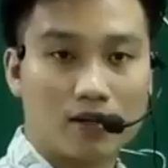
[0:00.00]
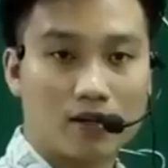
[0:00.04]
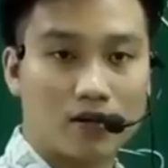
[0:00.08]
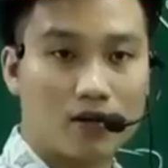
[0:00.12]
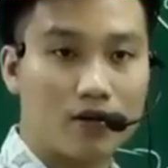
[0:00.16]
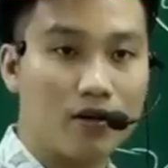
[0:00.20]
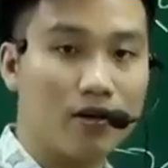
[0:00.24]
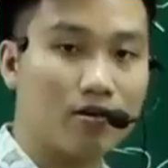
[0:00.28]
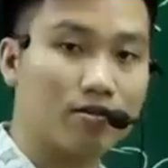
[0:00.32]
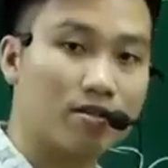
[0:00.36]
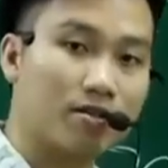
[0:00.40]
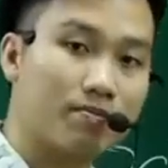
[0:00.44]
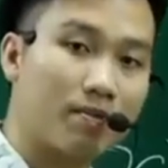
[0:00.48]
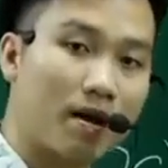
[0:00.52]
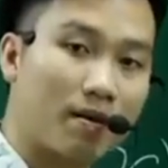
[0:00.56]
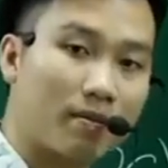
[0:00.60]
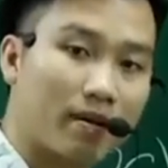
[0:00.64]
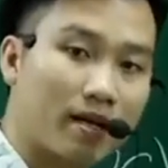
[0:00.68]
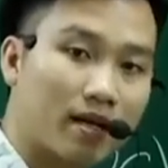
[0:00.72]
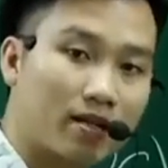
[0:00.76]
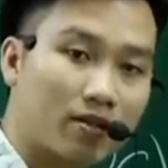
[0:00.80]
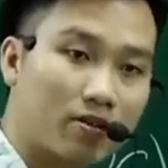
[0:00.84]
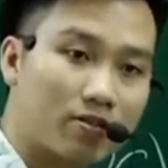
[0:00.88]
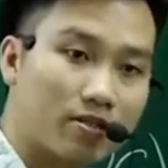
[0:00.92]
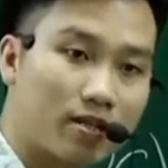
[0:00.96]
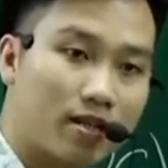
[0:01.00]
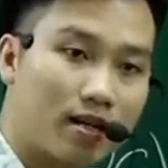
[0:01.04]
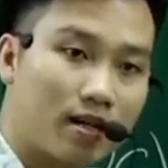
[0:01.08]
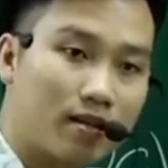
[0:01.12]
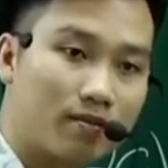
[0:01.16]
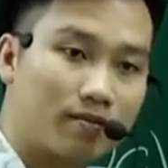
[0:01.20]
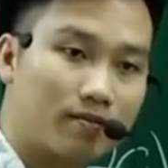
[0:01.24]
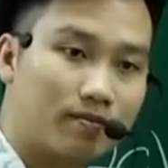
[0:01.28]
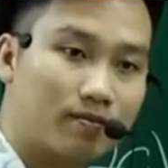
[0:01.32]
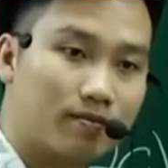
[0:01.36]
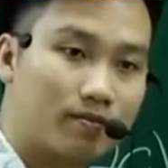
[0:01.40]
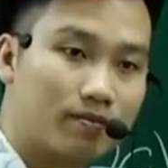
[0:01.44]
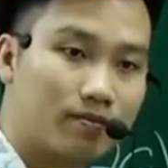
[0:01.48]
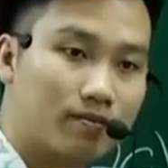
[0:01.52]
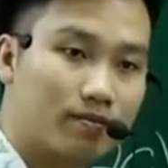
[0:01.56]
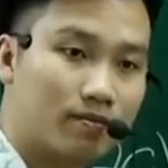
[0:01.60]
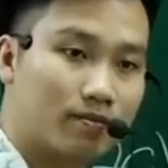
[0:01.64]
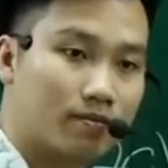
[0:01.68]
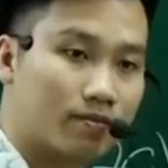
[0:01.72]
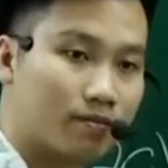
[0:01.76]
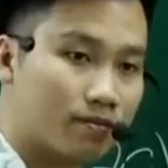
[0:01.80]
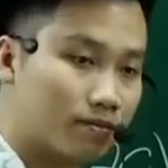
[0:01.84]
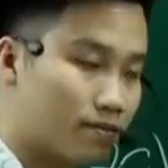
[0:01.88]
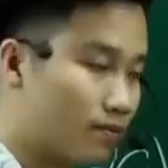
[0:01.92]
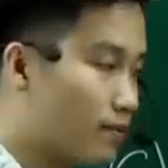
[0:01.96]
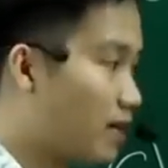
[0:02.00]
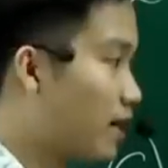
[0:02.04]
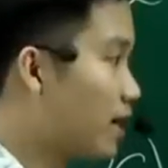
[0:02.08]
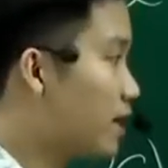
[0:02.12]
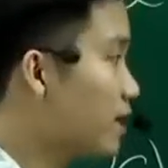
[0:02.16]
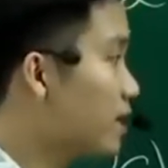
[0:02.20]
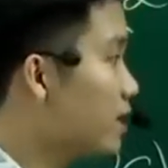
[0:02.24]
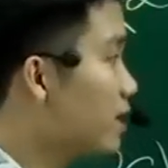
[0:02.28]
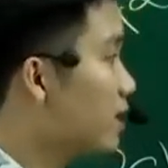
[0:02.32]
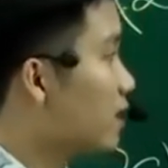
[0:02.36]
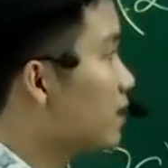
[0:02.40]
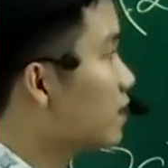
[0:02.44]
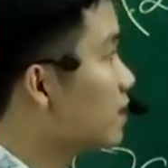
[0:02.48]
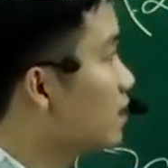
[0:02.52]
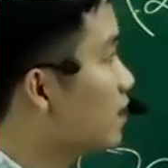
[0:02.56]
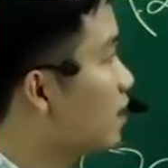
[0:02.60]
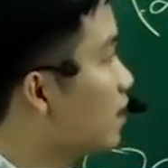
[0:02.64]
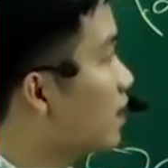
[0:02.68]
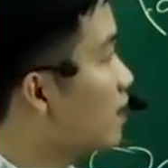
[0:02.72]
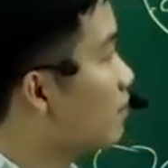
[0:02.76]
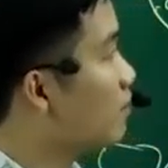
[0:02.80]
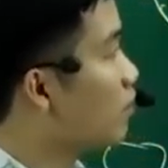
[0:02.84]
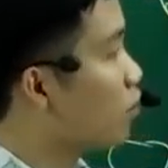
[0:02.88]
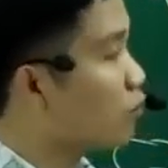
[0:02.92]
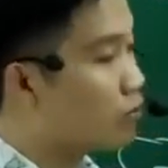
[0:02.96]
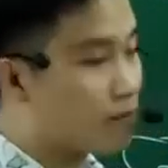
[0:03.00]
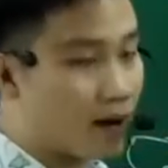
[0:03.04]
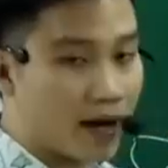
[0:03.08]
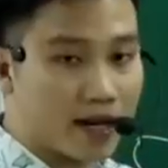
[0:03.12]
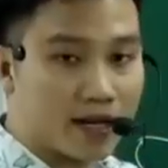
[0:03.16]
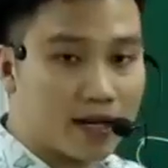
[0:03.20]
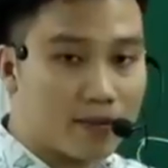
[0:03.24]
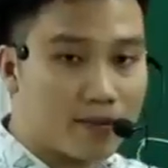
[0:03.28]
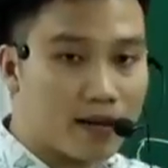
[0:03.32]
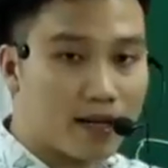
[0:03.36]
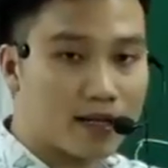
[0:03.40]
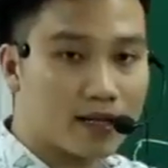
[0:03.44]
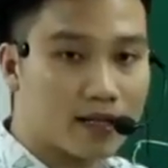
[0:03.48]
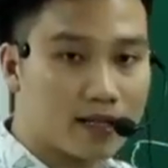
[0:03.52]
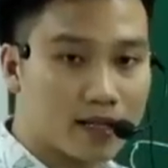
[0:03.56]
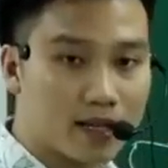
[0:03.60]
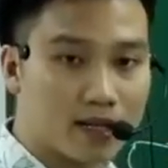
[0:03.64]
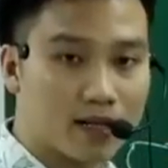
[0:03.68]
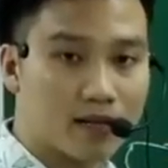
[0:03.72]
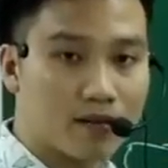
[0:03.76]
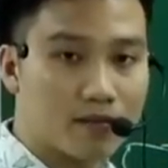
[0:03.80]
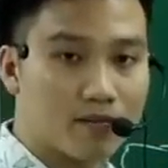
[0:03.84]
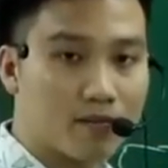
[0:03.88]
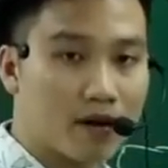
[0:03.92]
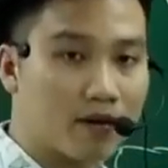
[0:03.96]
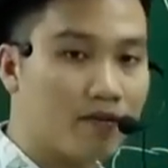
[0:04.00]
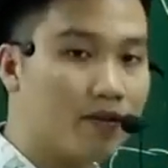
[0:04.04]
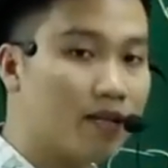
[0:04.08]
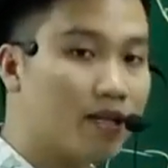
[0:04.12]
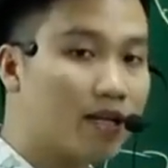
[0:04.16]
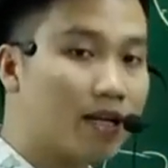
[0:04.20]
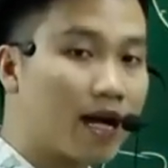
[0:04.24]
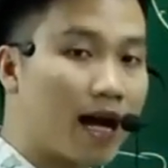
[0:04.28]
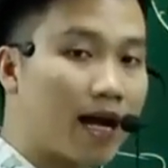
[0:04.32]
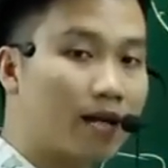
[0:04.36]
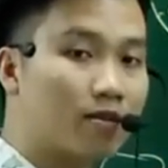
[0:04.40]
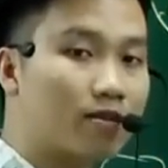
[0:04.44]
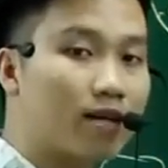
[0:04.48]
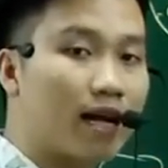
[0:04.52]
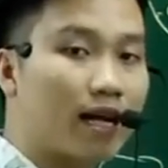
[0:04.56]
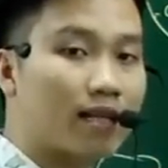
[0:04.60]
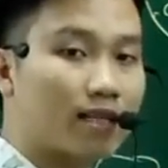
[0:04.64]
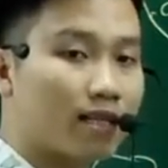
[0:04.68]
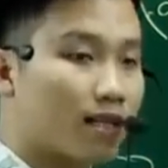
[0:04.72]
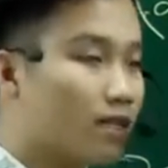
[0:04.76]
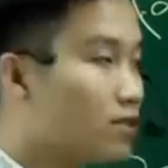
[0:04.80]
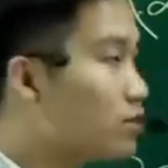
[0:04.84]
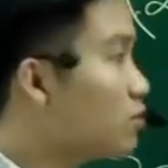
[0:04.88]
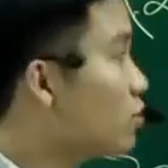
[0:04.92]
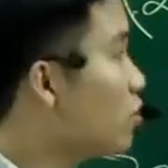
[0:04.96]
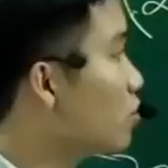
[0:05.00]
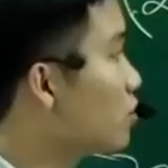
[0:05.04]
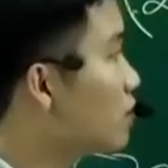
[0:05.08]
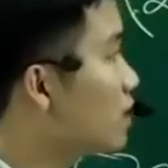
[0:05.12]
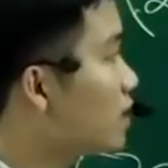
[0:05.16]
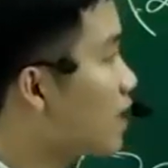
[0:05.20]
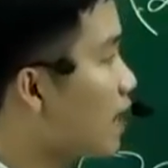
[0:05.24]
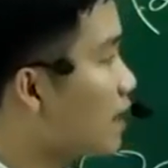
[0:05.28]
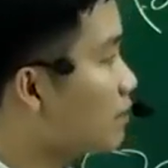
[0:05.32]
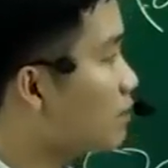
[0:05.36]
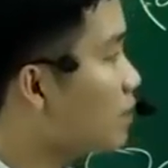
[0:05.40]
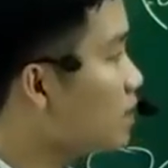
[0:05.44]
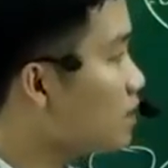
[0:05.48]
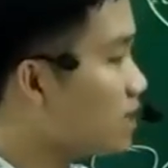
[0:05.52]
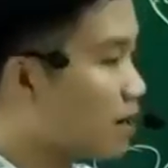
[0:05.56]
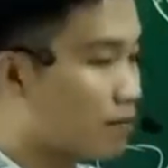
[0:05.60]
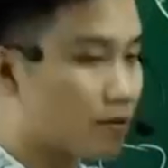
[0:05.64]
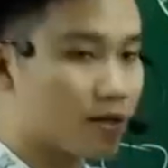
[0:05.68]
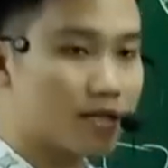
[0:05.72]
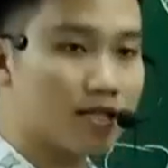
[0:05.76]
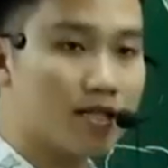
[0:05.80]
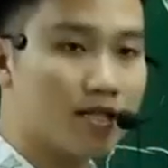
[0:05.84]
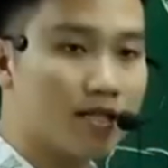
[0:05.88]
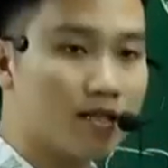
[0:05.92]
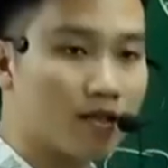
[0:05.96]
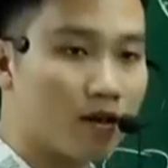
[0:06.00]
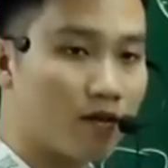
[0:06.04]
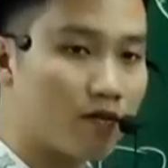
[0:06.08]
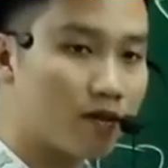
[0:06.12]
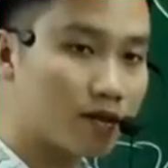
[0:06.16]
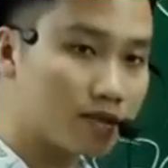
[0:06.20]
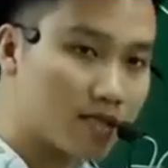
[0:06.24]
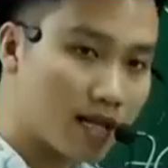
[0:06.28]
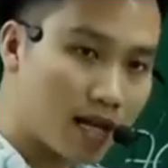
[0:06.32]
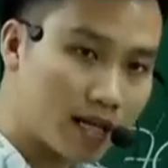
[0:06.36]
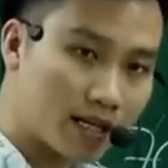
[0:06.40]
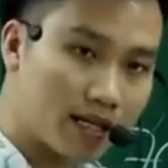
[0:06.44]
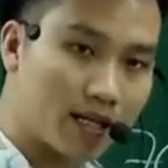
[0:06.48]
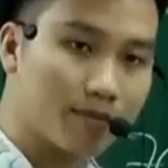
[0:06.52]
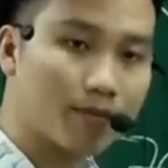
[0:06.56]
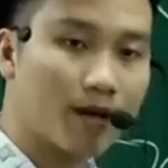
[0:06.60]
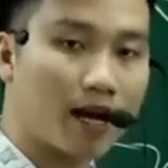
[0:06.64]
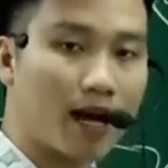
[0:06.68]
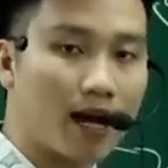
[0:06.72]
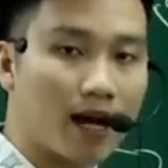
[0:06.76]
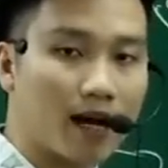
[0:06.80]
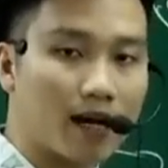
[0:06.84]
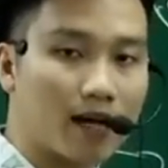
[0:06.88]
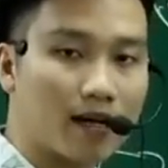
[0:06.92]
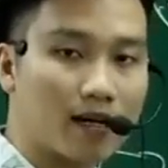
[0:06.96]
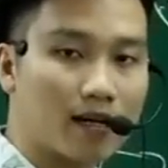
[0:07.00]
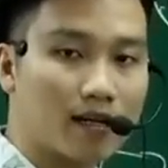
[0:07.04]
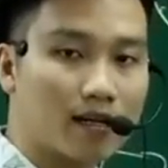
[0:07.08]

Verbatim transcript: Có hiểu trên bảng mình đang nói gì không? Ừ, đấy. Nên là mỗi máy các bạn đấy nhá, máy Vinaca nó cải tiến rồi thì các em thích nhập cái gì nó vẫn ra nghiệm cả.